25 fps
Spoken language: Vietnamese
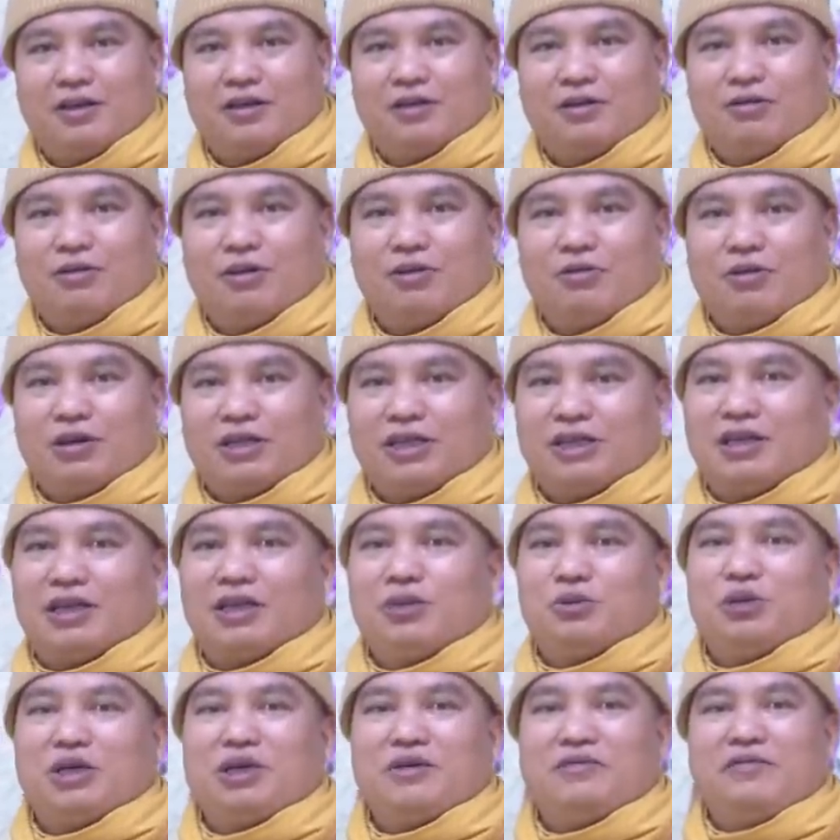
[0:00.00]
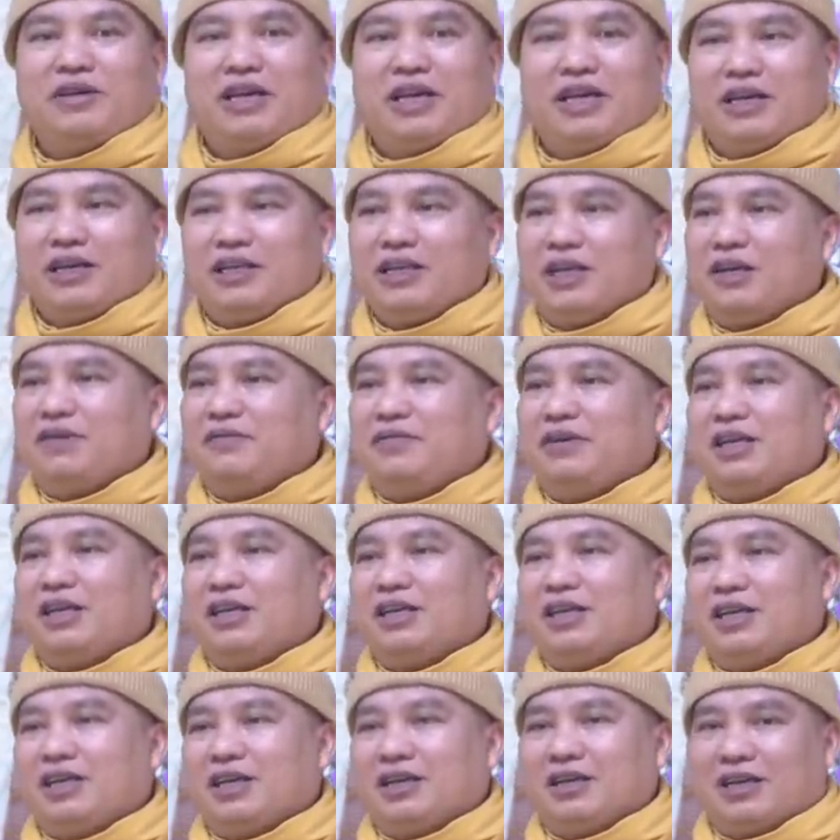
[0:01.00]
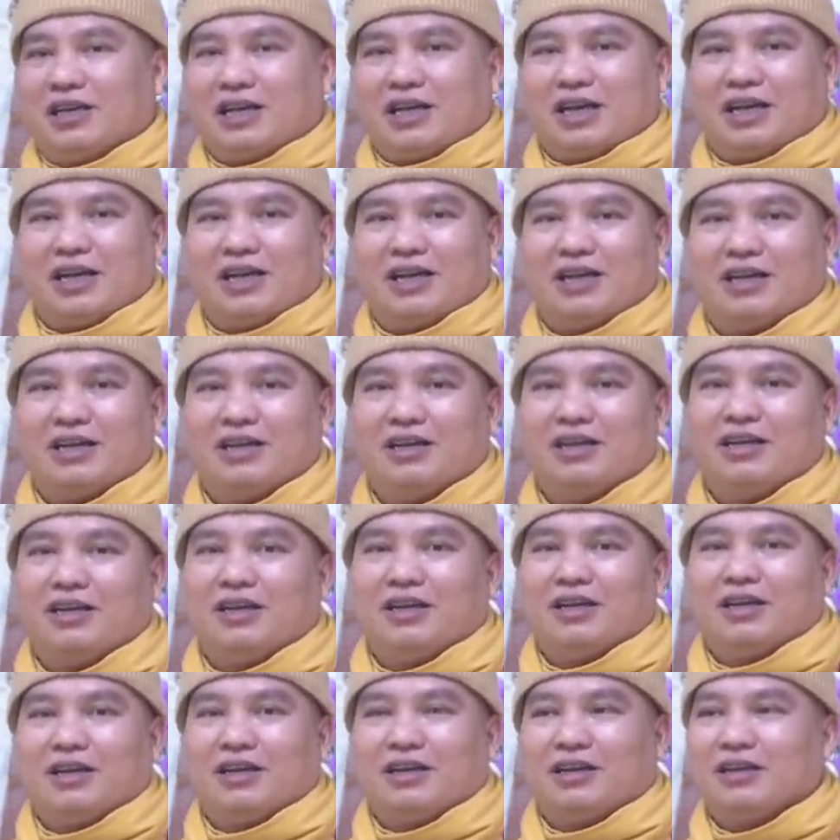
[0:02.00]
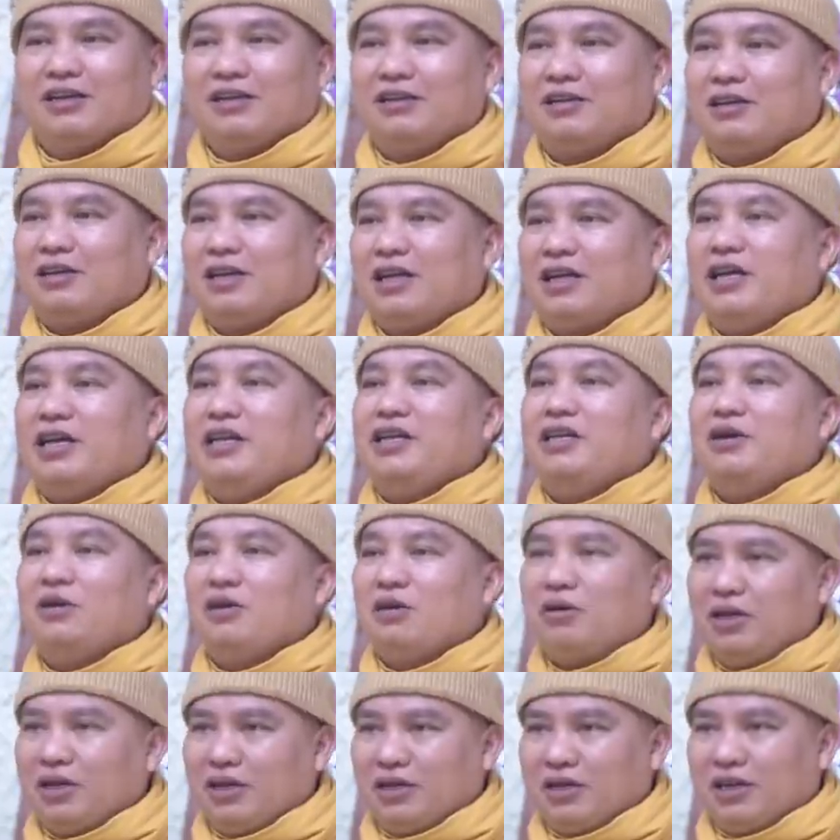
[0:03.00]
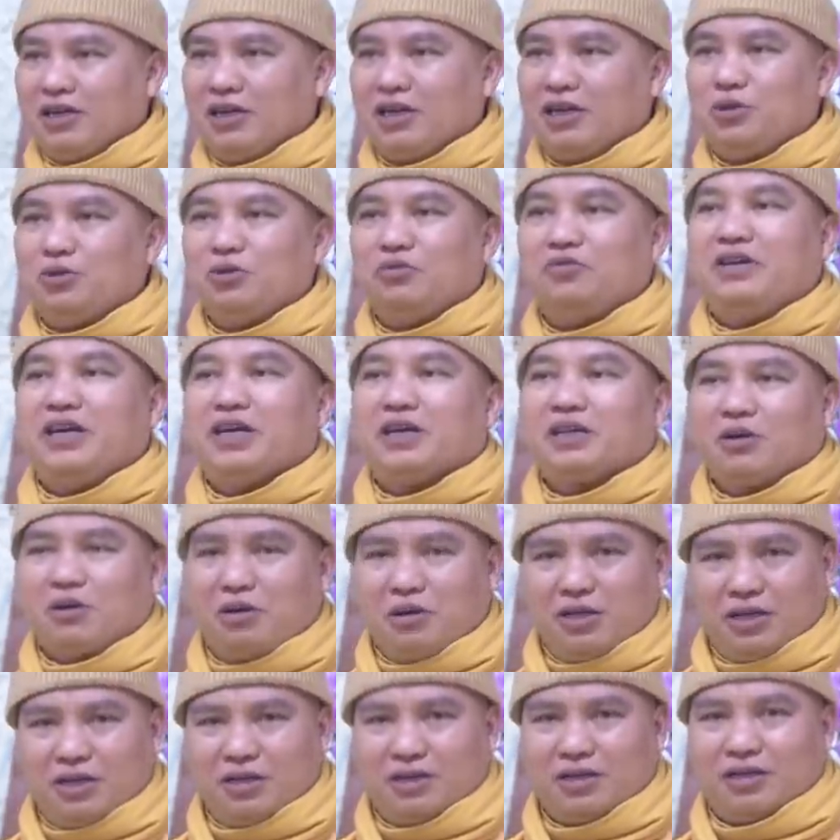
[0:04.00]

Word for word: đúng không còn chỉ là chuyên viên là nhân viên thì là là, ờ, là lính thôi là người giúp việc thôi